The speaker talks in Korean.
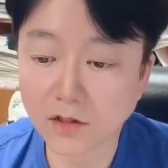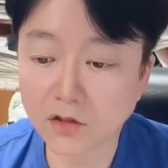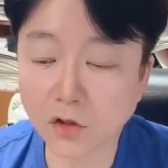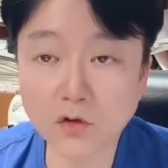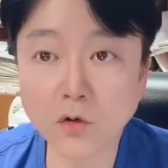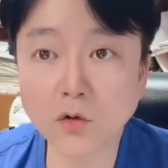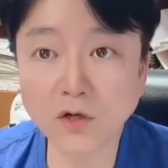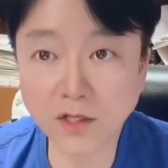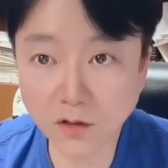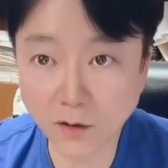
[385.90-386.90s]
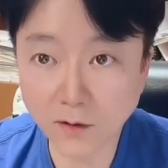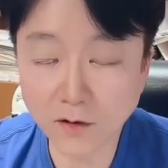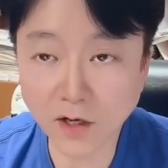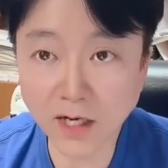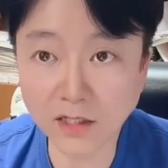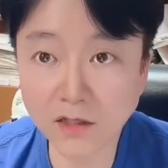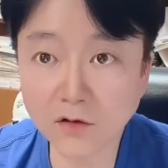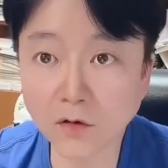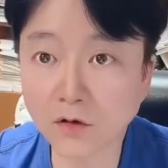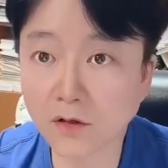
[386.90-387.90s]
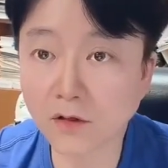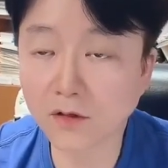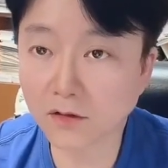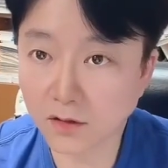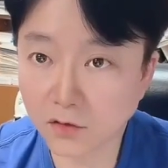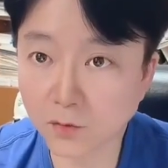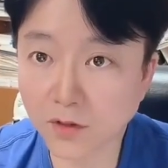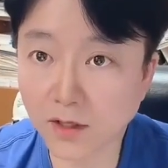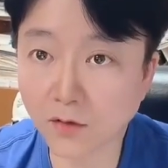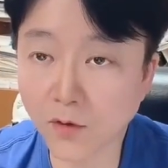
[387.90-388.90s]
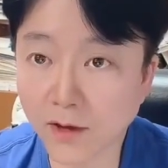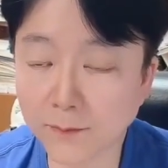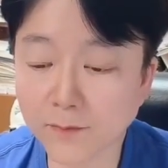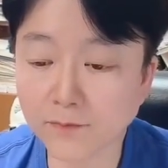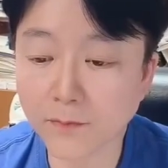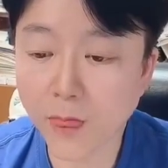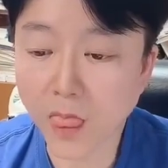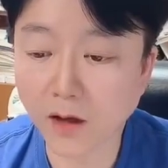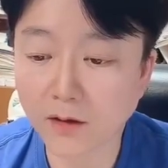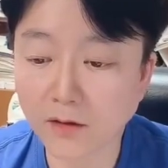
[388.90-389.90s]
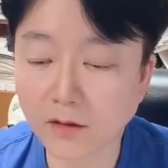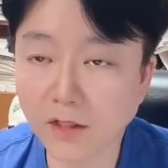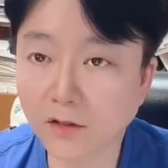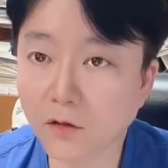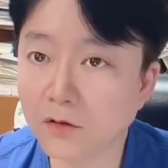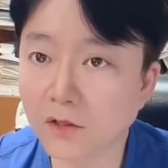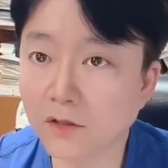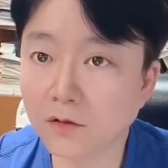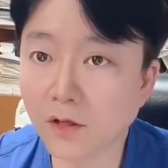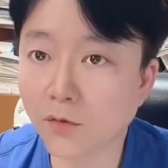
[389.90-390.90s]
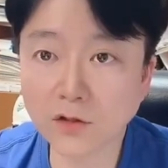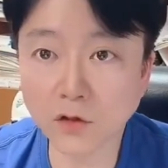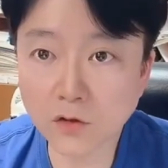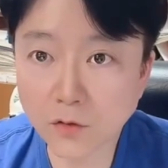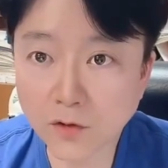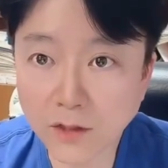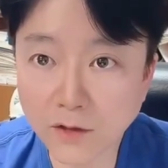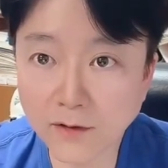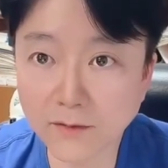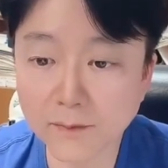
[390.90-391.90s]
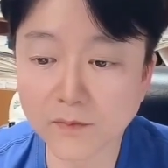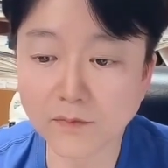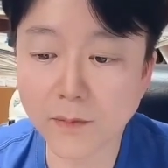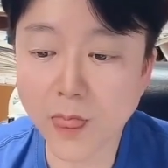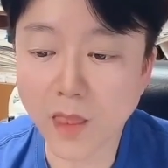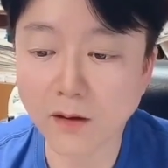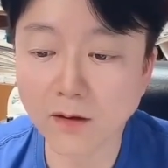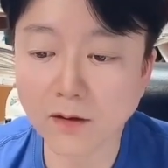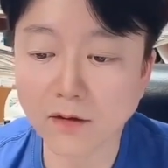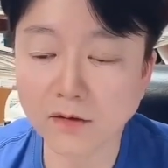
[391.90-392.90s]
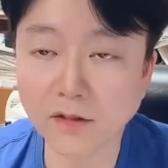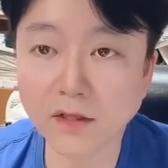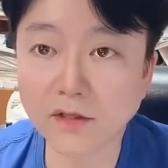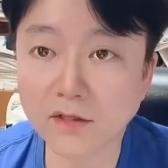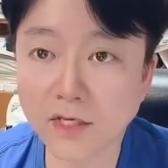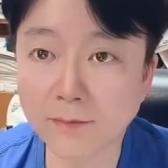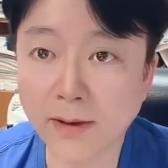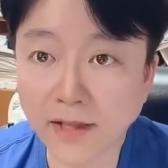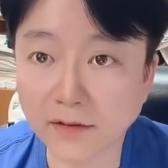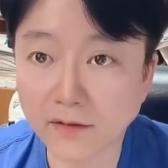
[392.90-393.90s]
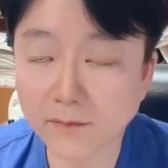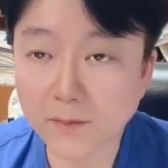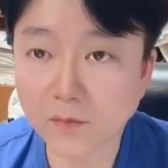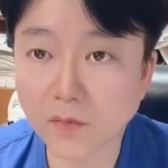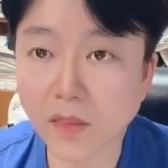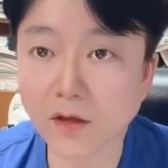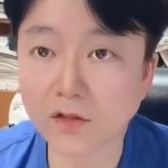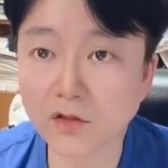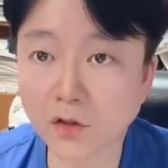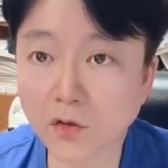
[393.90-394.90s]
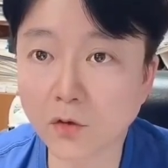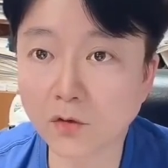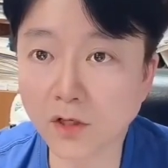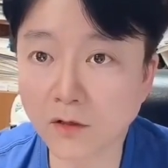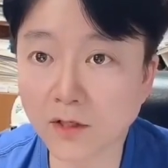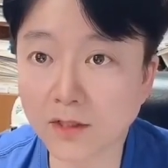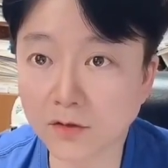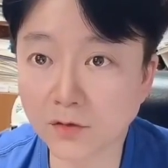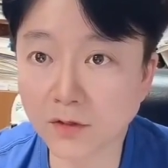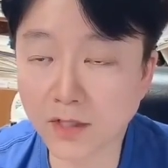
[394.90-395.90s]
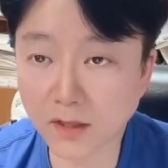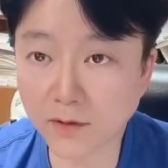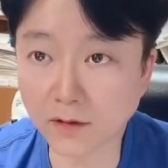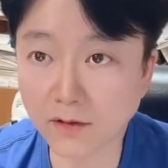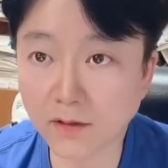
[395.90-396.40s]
저절로 리더 아 이거 끝내줍니다 왜 리더는 리더인데 왜 저절로 리더예요 ENTJ만 저절로 리더가 될 수 있는 타입이에요